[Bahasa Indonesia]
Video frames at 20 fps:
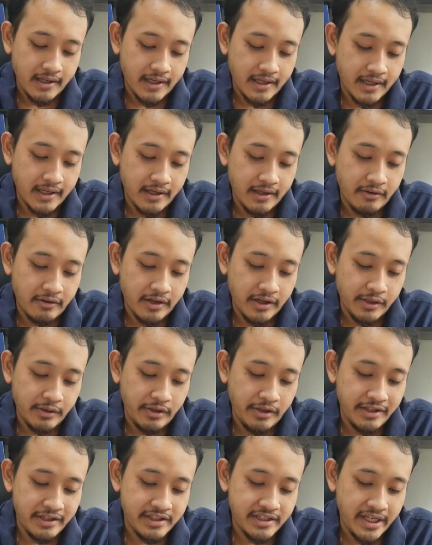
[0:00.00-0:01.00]
Karena orang
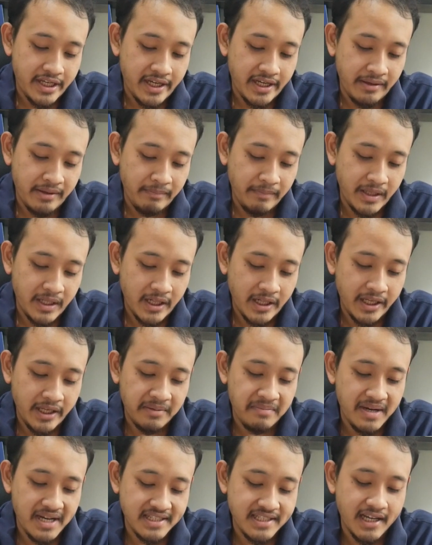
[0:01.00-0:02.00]
Indonesia
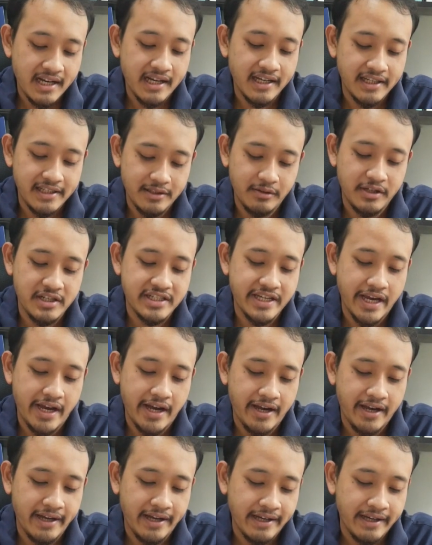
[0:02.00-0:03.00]
pilih bahasa Indonesia.